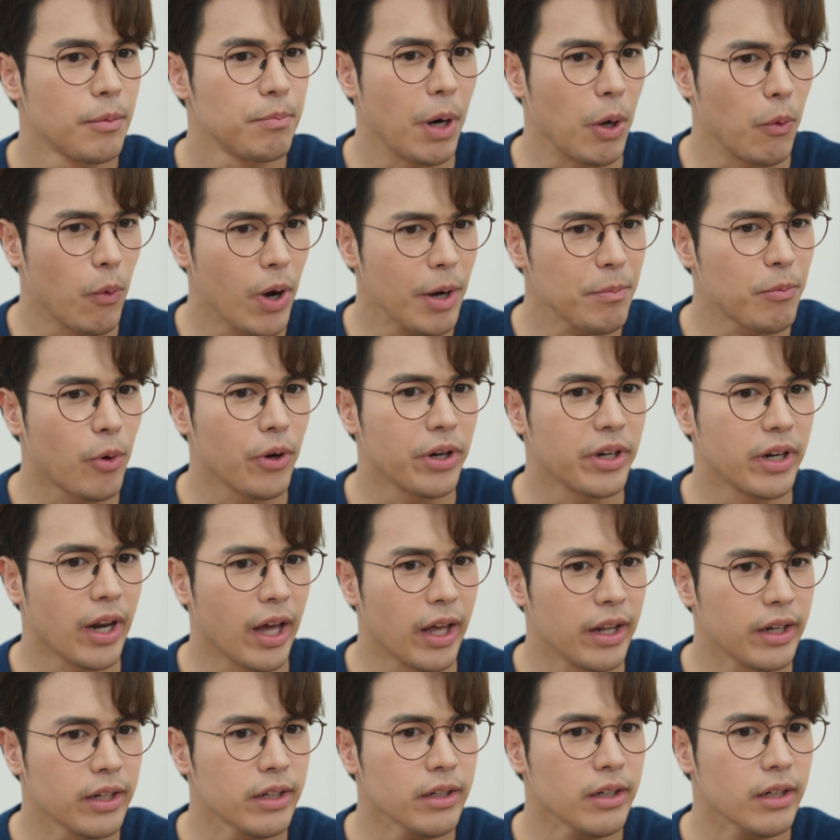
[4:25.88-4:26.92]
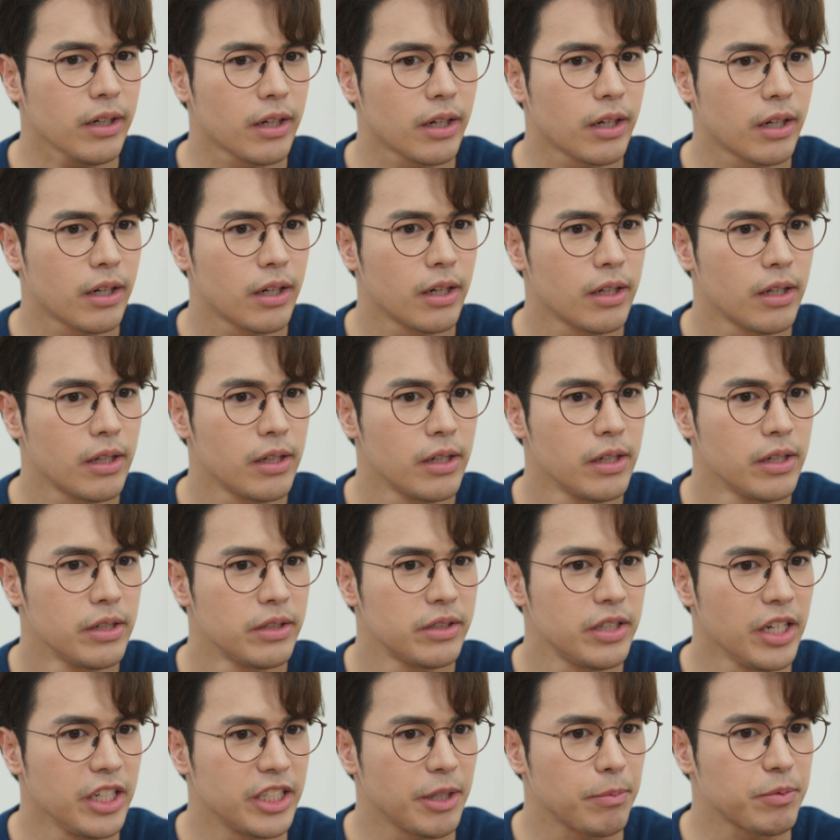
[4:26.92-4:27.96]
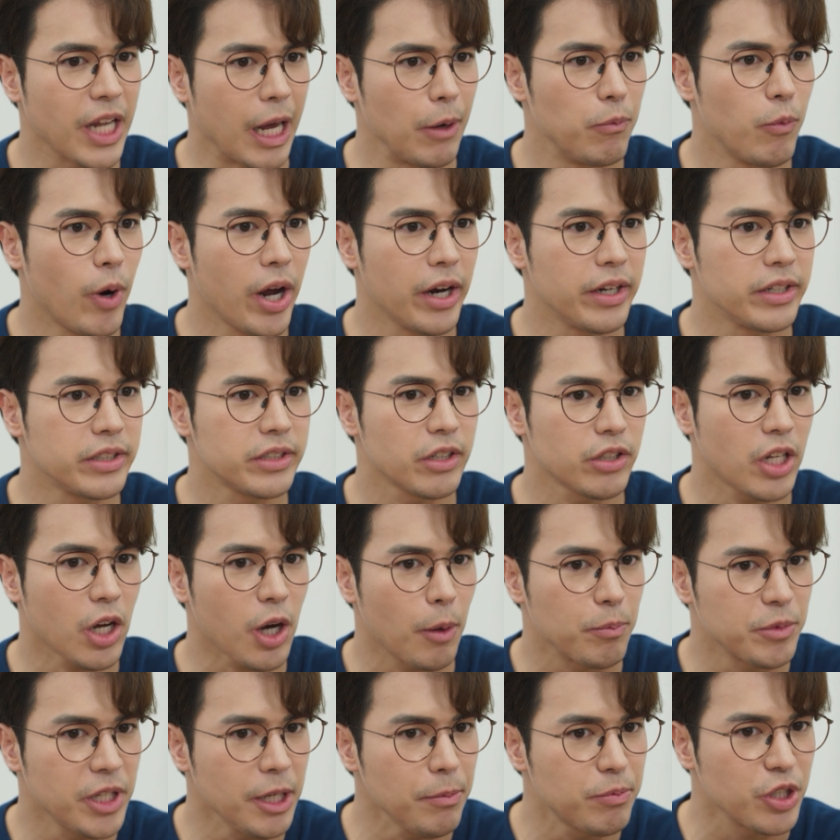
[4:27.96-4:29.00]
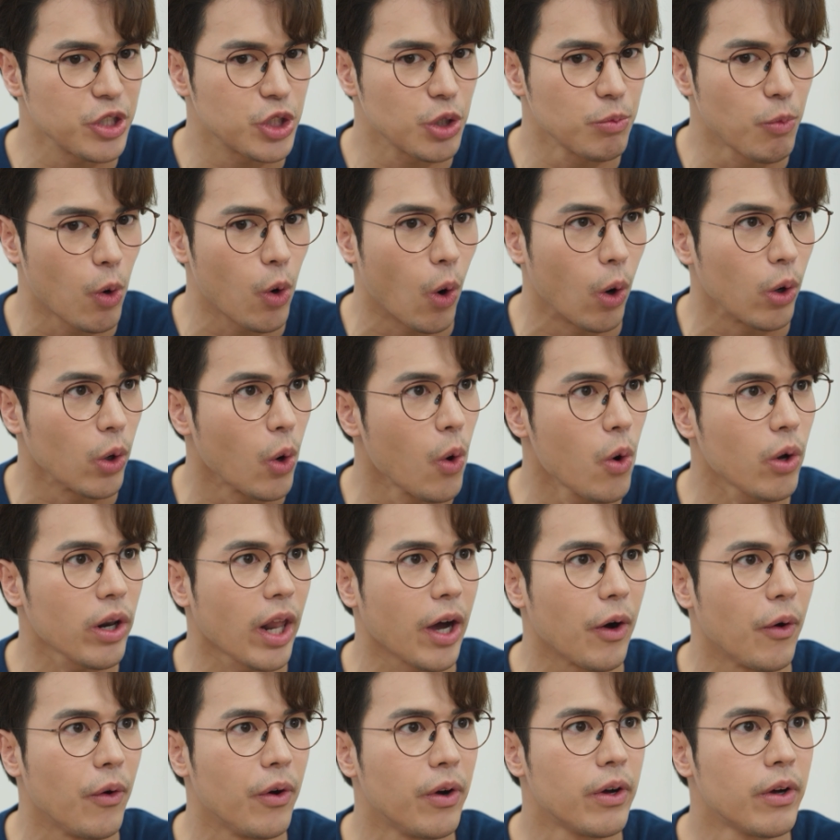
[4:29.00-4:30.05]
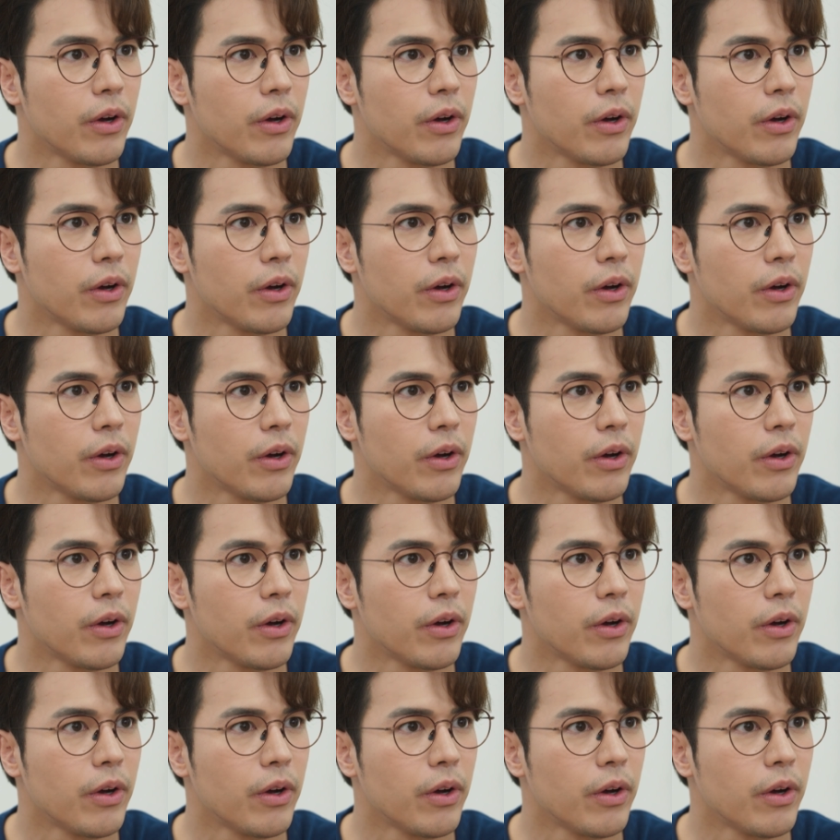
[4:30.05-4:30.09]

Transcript: แปลว่าบนนั้น43 วันจะเท่ากับ24 ชั่วโมงของโลกเรา